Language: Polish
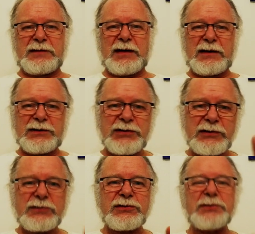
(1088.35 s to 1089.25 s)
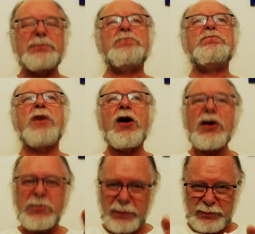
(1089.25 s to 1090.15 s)
Ale ci, którzy
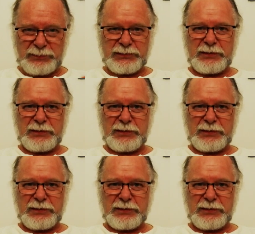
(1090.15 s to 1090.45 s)
pojmą